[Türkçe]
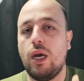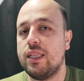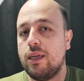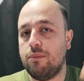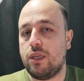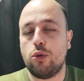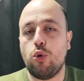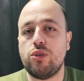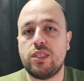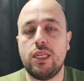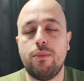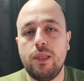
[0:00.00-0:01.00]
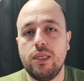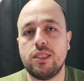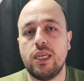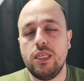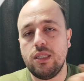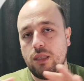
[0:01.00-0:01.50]
adamlara
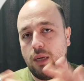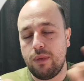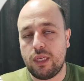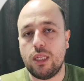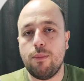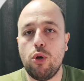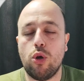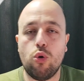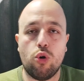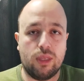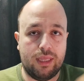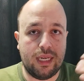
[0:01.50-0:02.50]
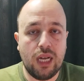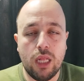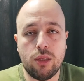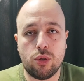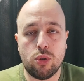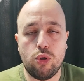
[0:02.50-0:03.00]
gösterebilirseniz tabii ki de blok ortadan
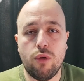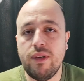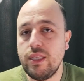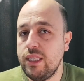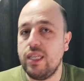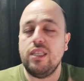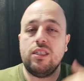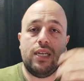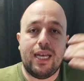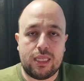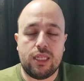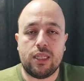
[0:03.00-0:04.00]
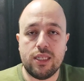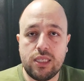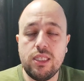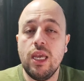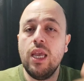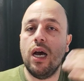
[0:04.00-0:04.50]
kaldırılıyor ve yine rahatlıkla siz